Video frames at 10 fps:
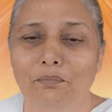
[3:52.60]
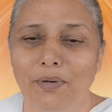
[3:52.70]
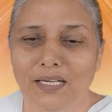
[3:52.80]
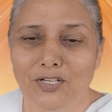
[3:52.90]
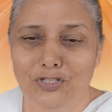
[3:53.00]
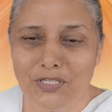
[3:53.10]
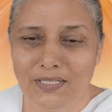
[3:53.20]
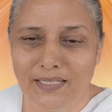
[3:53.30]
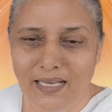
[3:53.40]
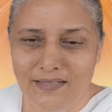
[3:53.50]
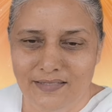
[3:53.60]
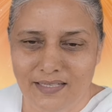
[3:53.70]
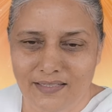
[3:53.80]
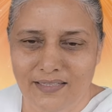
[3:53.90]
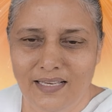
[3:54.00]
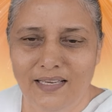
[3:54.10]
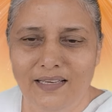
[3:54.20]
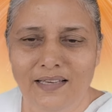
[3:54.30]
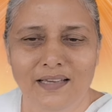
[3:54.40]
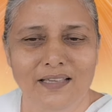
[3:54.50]
परिचय कैसे दे
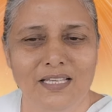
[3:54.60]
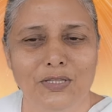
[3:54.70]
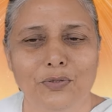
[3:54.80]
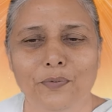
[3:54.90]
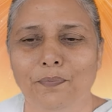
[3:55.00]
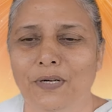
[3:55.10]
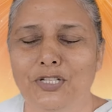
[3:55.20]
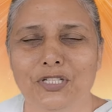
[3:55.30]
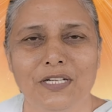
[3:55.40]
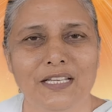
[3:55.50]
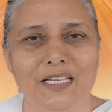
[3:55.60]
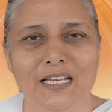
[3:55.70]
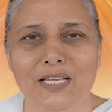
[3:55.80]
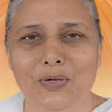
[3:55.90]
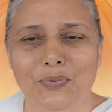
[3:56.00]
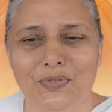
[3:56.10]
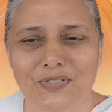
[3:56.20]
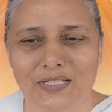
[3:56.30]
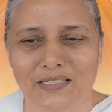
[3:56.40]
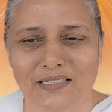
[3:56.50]
ये तो प्रश्न ही नहीं उठ
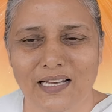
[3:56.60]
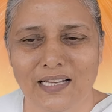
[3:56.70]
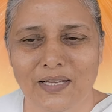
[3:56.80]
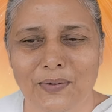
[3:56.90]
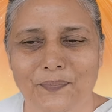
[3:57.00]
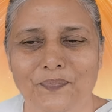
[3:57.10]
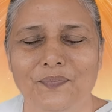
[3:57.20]
सकता है